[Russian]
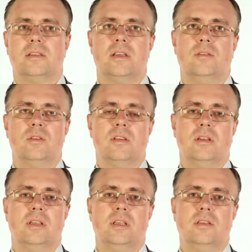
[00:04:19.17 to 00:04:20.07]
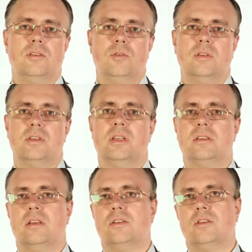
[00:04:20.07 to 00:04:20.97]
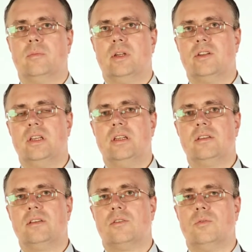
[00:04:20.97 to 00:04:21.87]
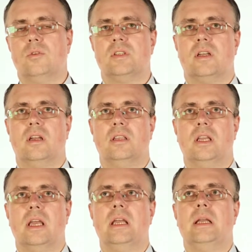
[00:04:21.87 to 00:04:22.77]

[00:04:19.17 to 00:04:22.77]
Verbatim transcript: с одной стороны, несет достаточно большие риски, с другой стороны,